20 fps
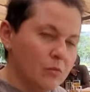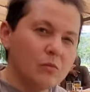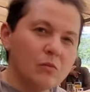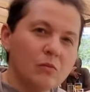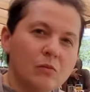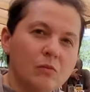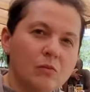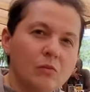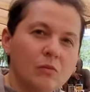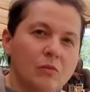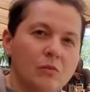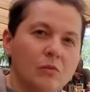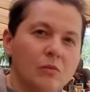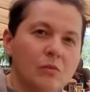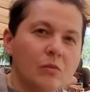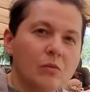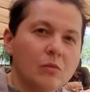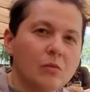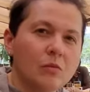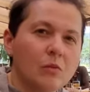и в,
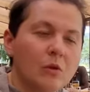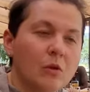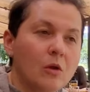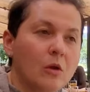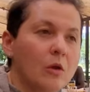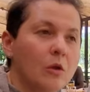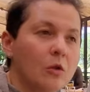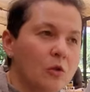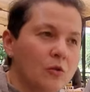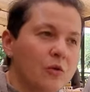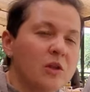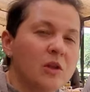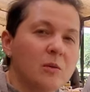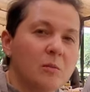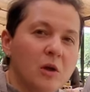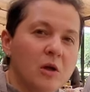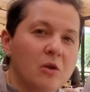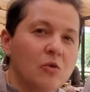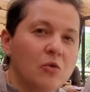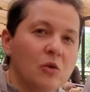э, и в Самбуру
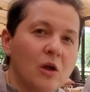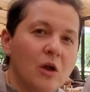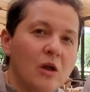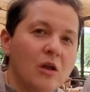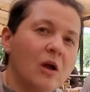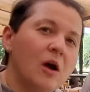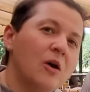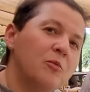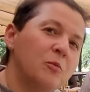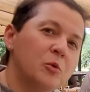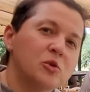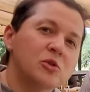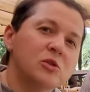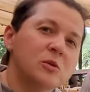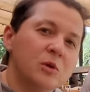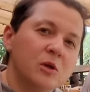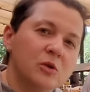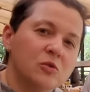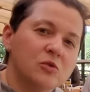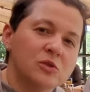в году, кемпе. Да. А в
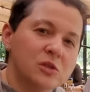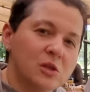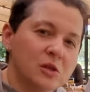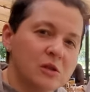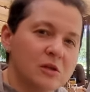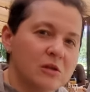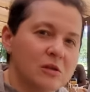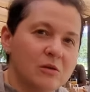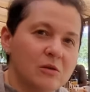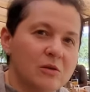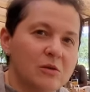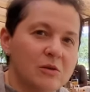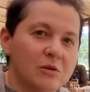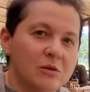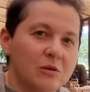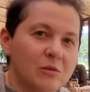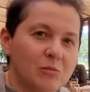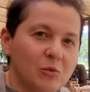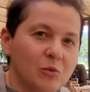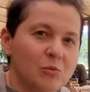прошлом году, кстати,
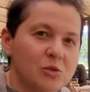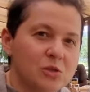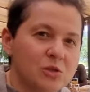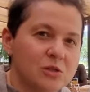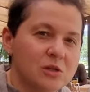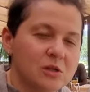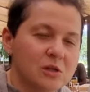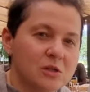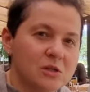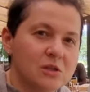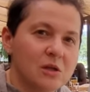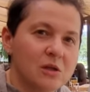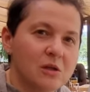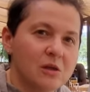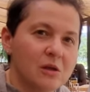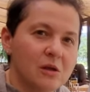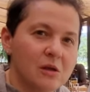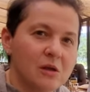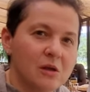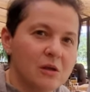помнишь, я Слабенько
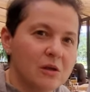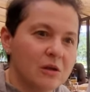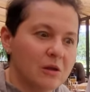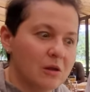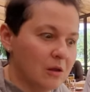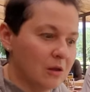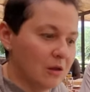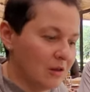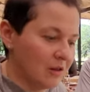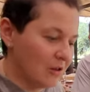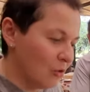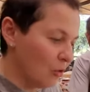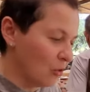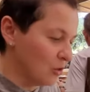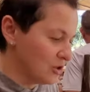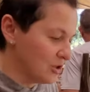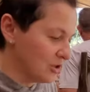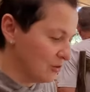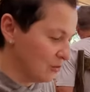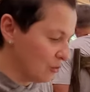была, да? И угу.
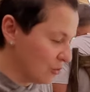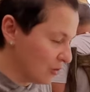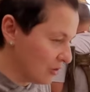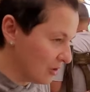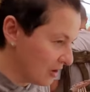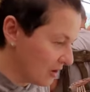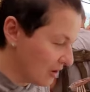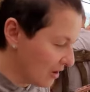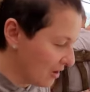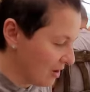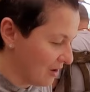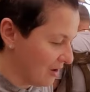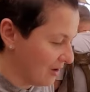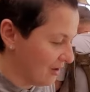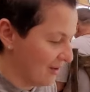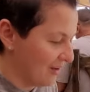Очень твердая, я,